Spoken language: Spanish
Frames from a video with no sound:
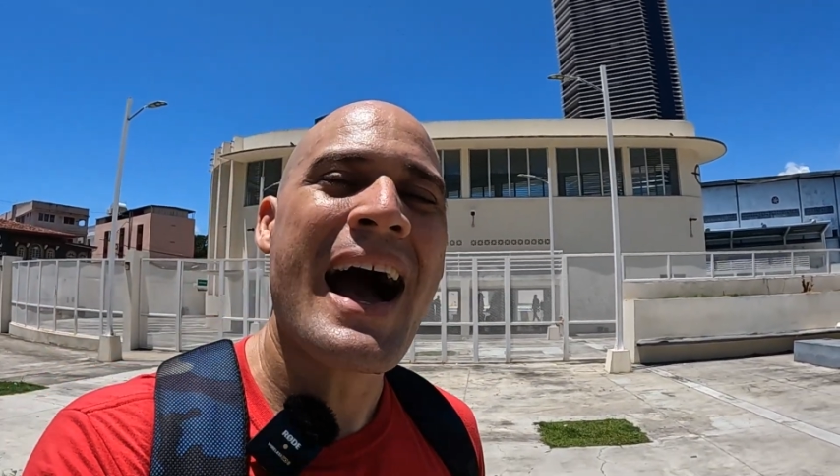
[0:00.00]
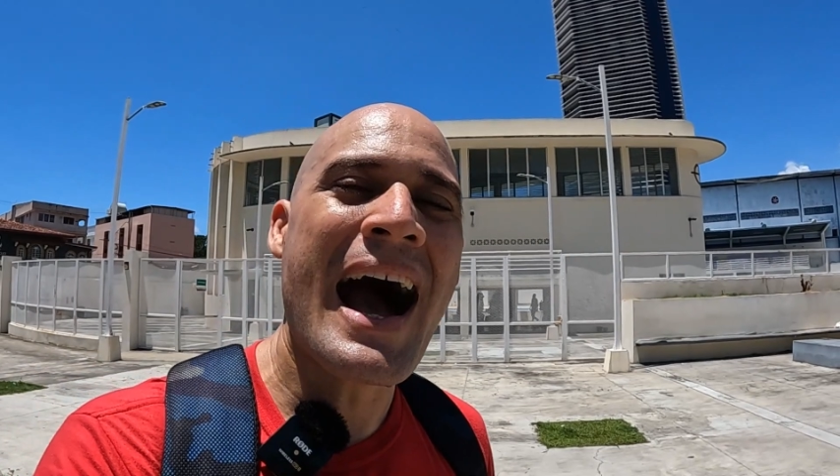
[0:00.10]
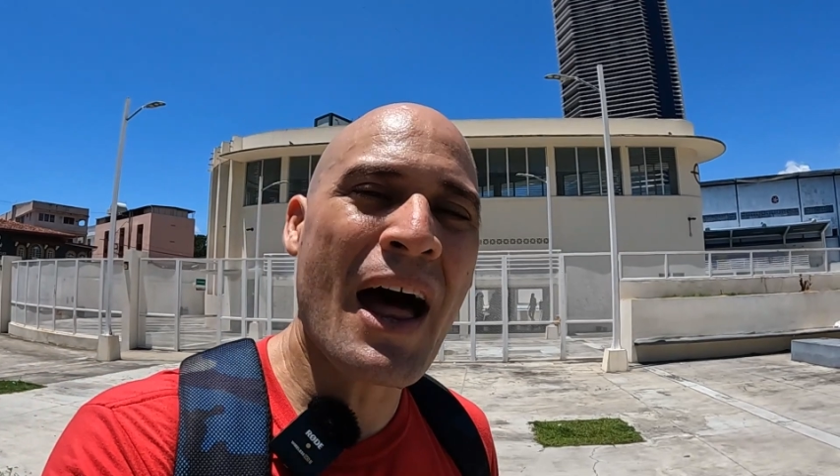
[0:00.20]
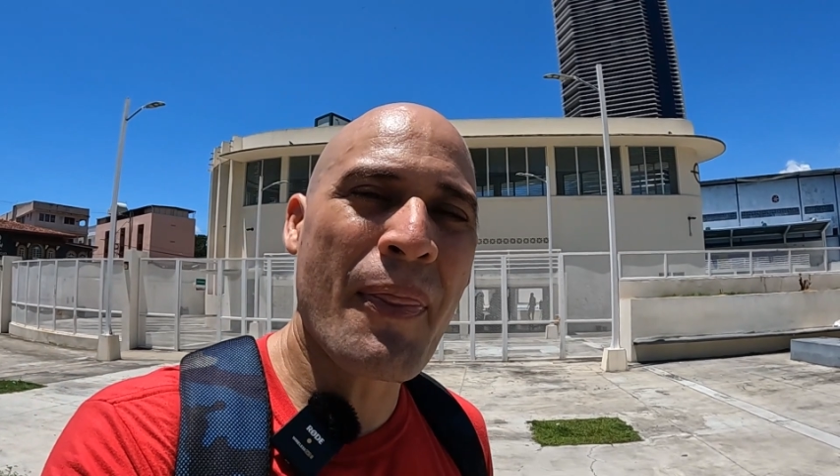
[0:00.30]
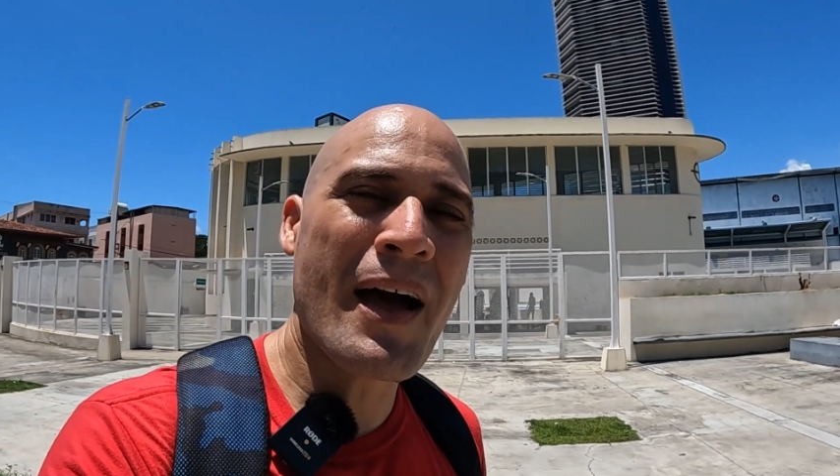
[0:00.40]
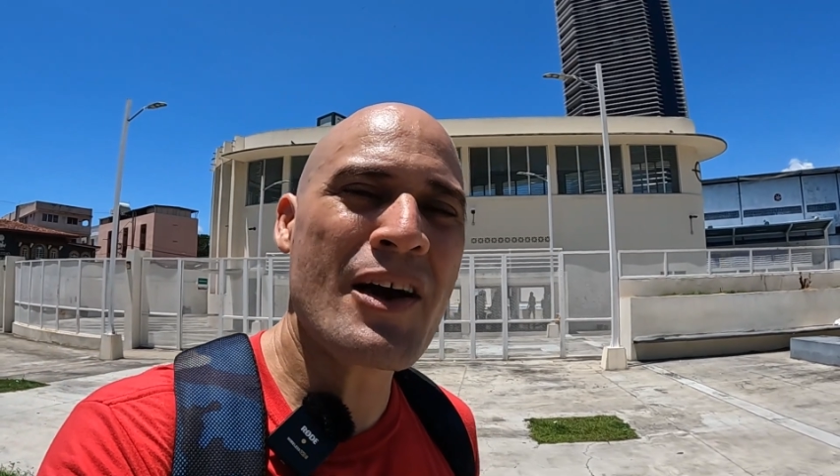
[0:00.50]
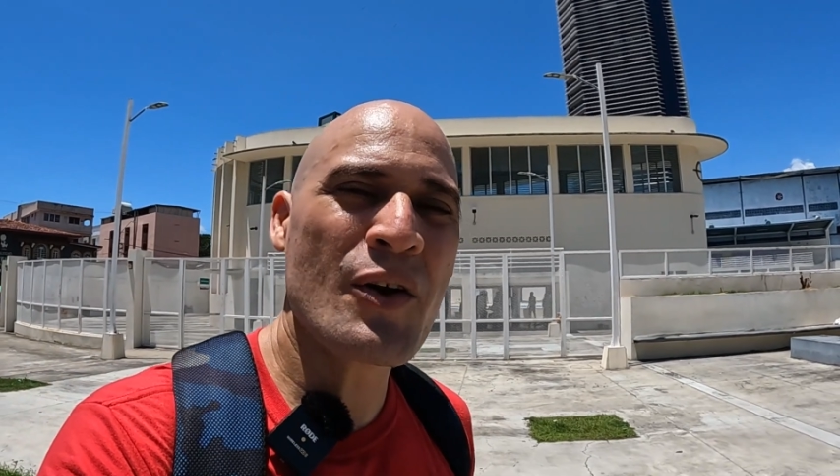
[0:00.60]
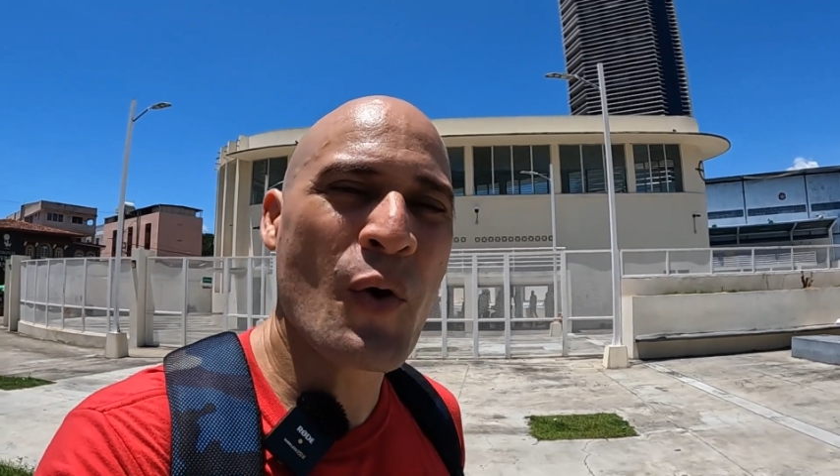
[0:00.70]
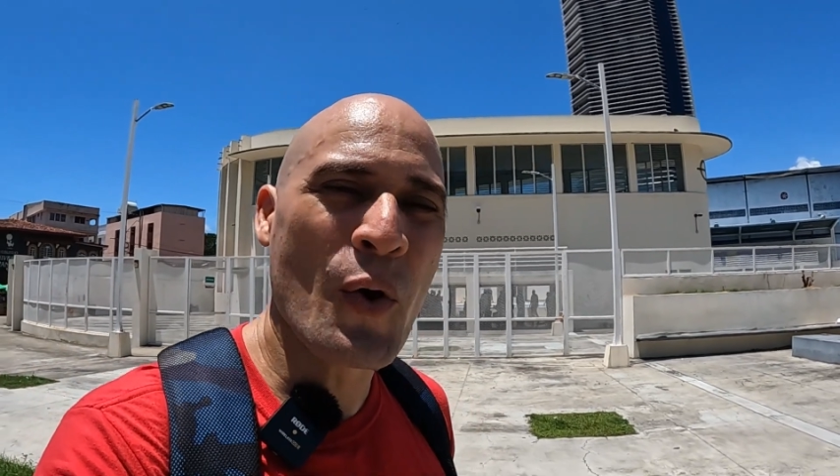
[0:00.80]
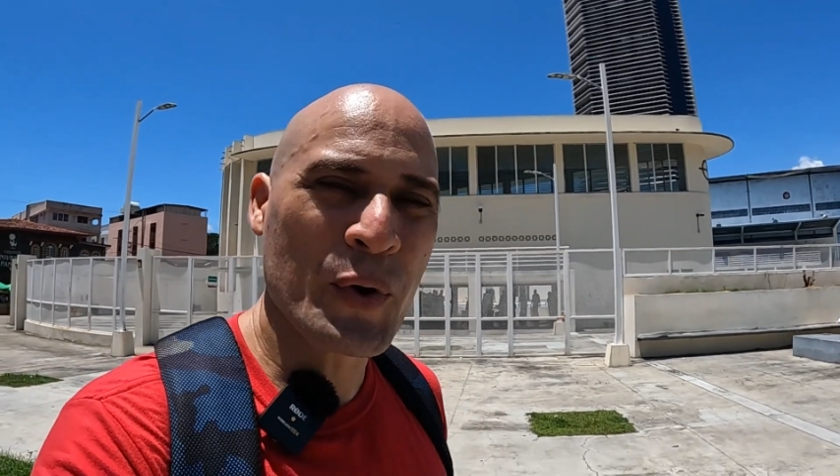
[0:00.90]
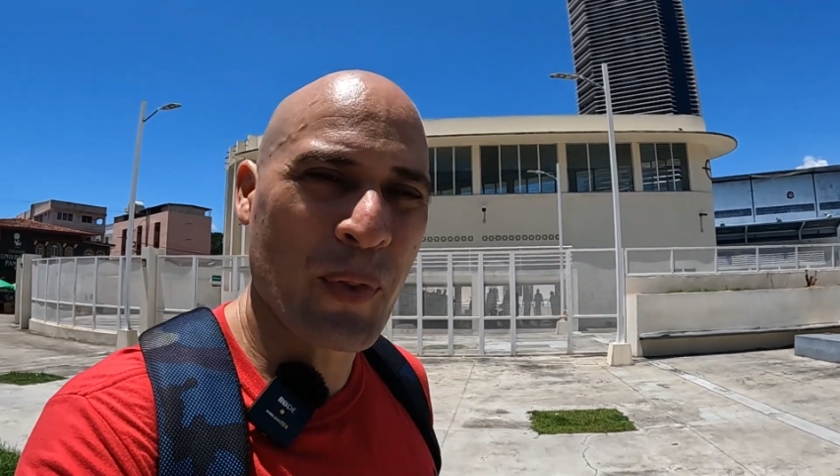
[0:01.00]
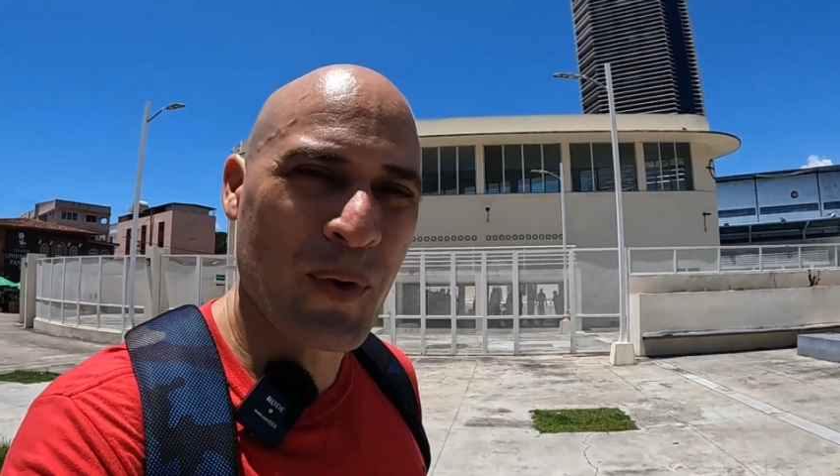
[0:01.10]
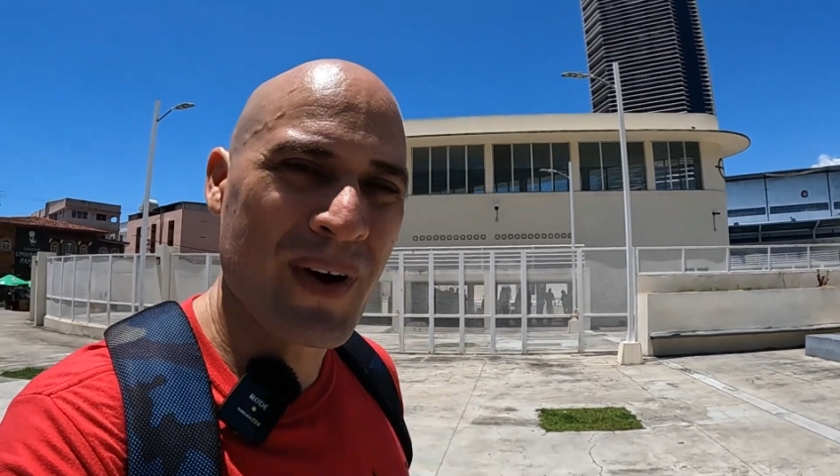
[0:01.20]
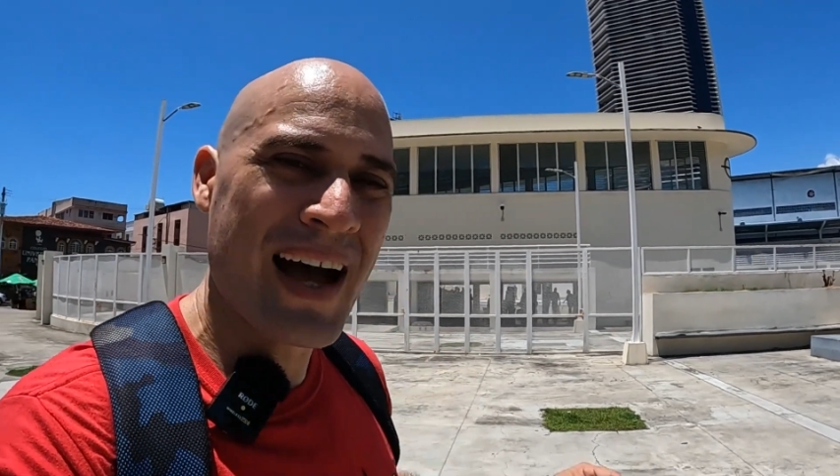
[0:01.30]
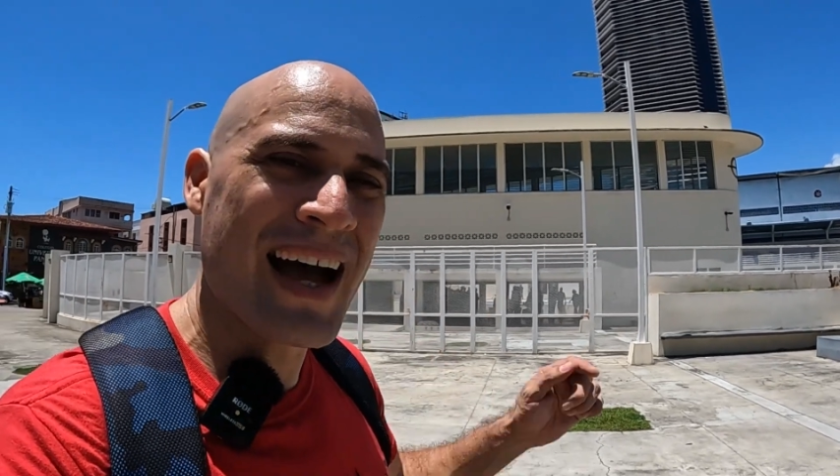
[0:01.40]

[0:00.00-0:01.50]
Adam Gordon,